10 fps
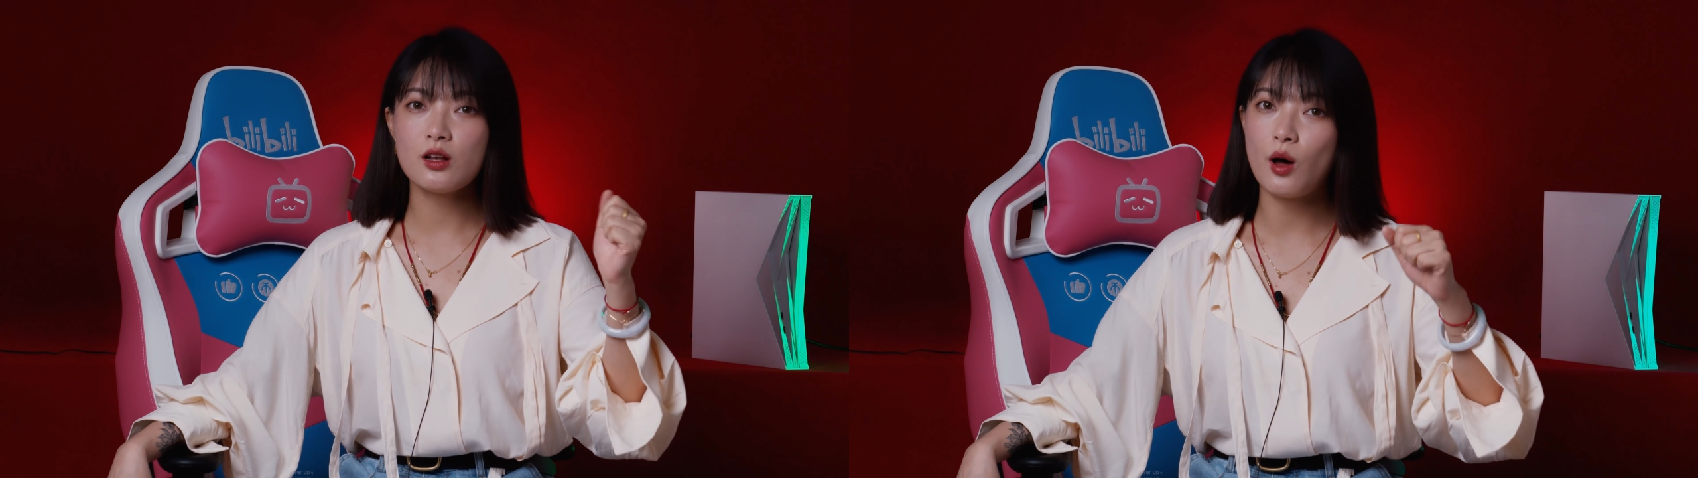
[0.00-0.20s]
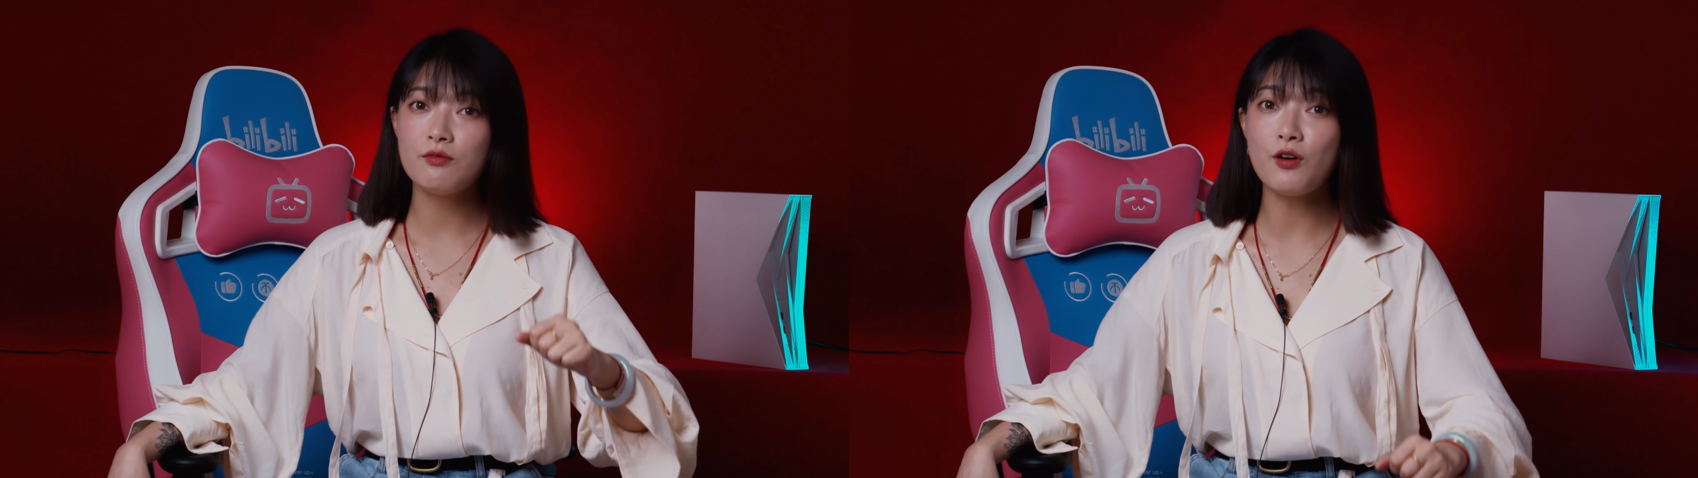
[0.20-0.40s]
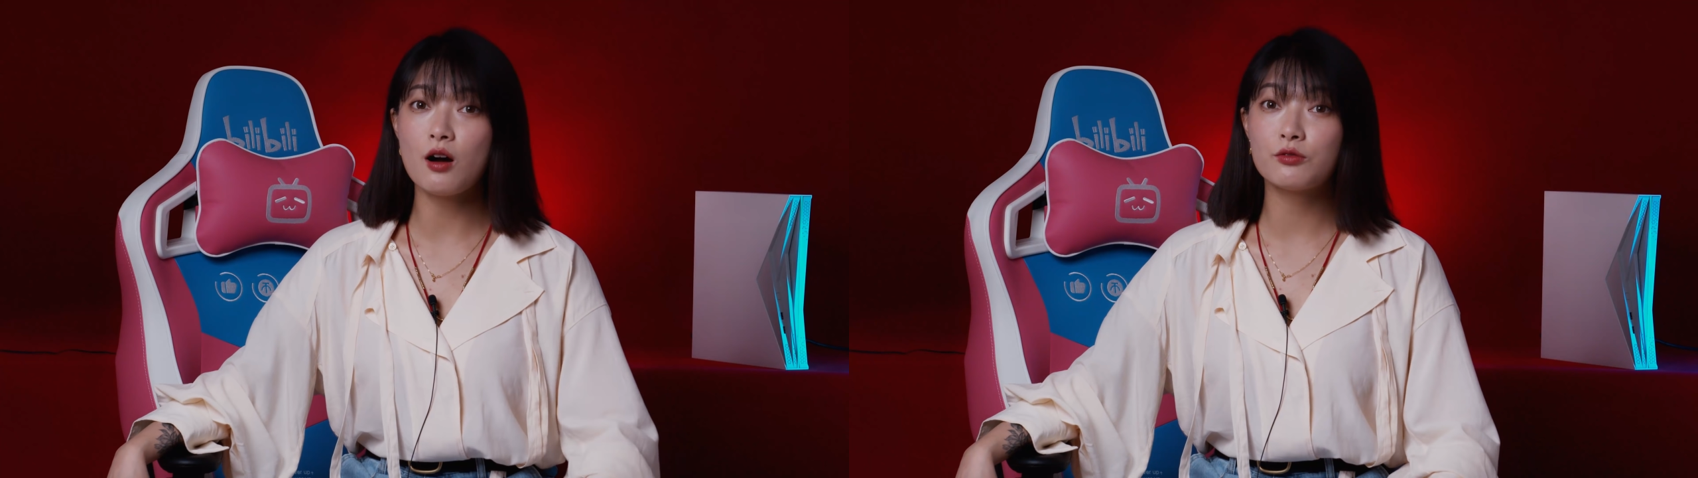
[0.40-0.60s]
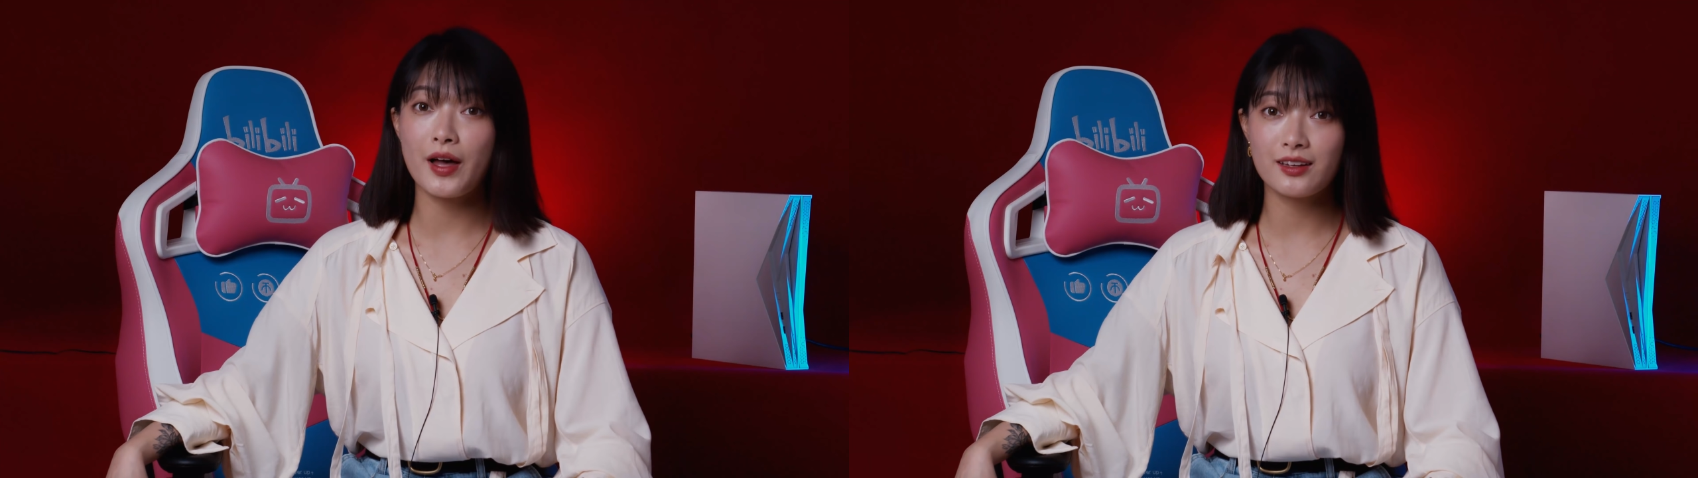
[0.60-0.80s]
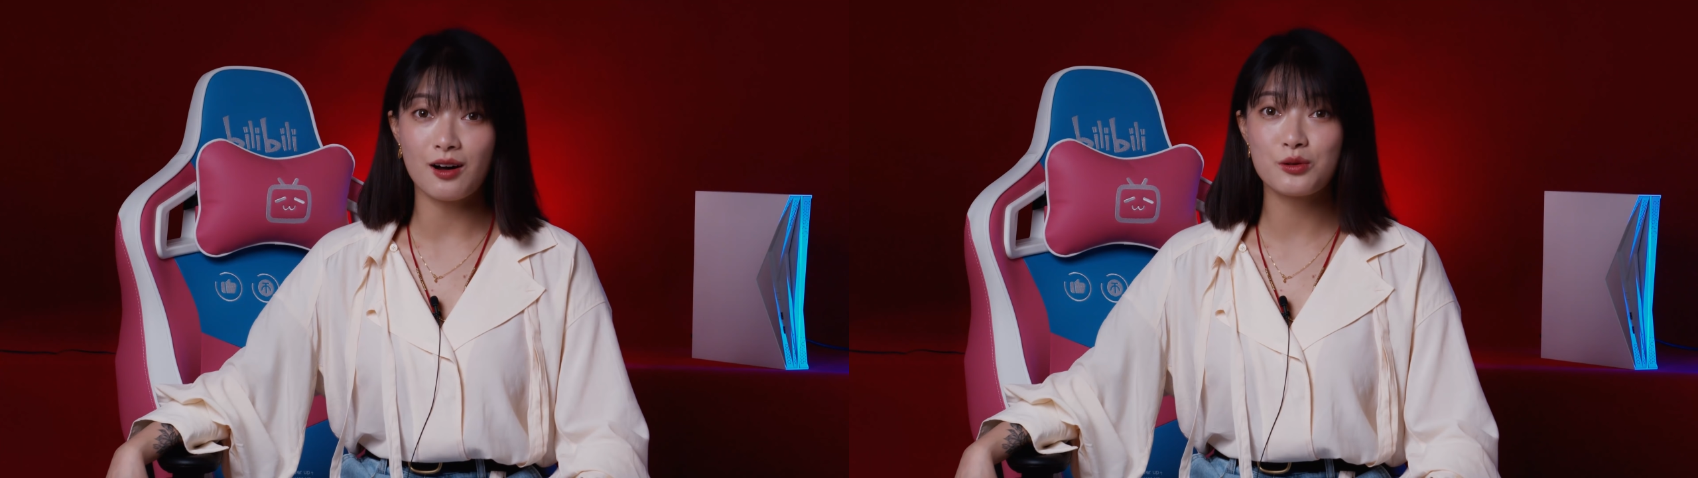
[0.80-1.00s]
鸾凤
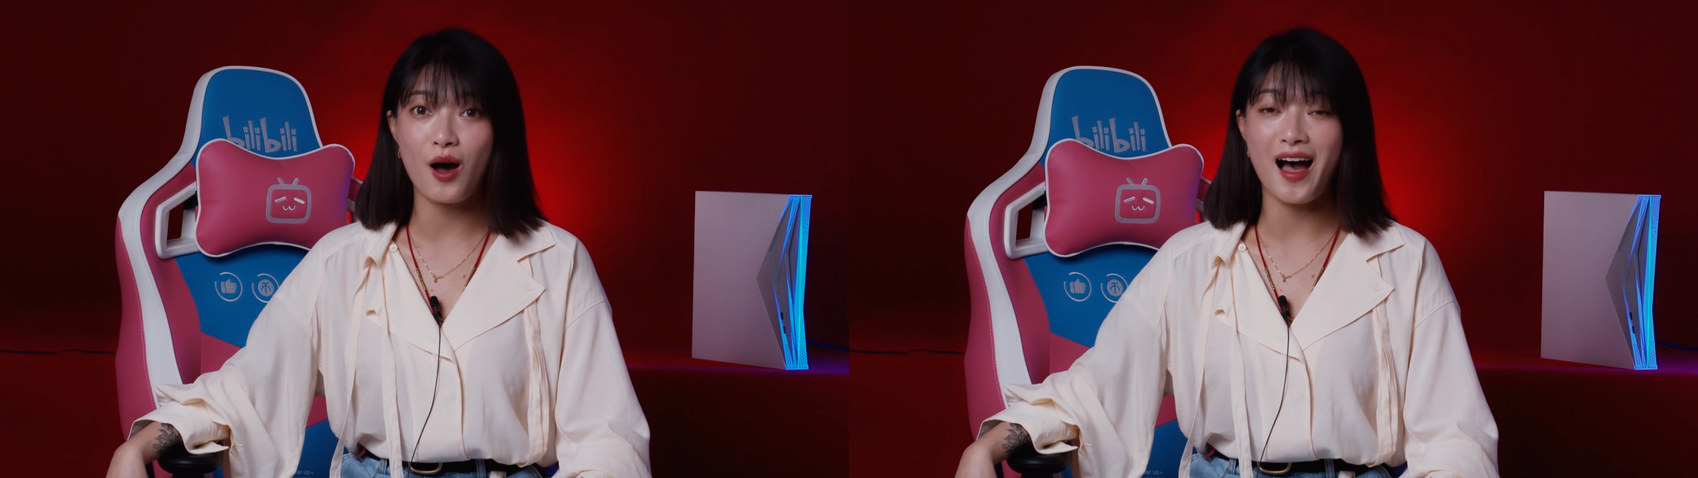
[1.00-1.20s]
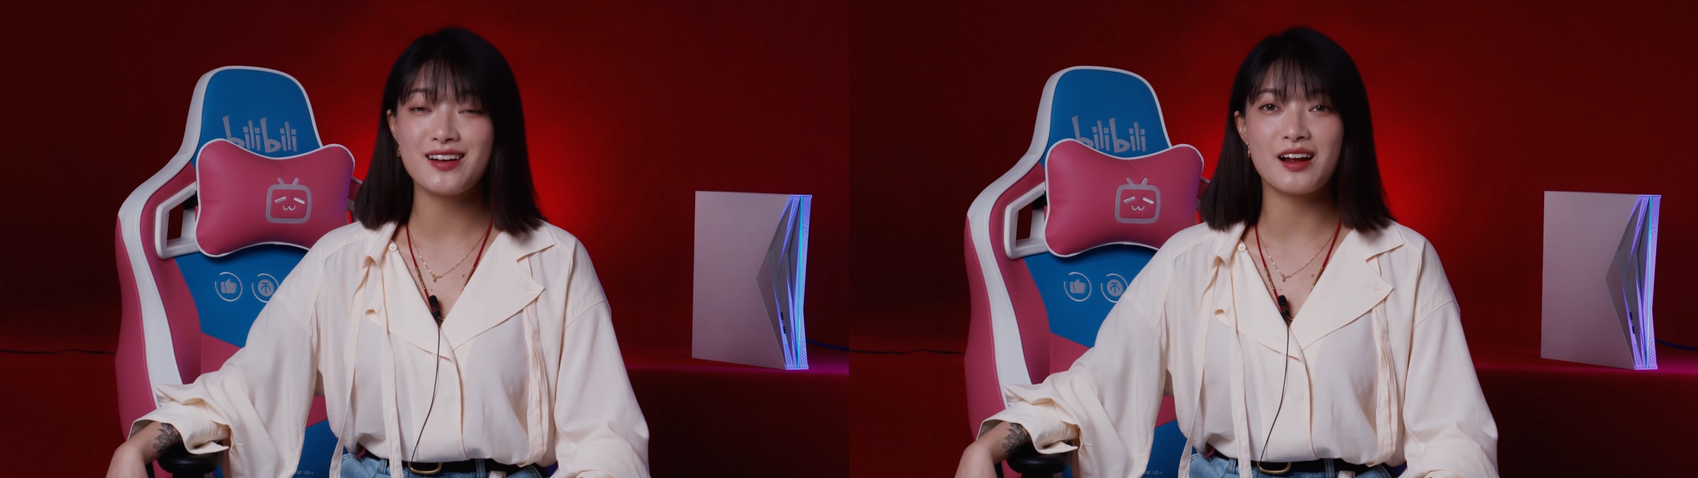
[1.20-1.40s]
飞腾远，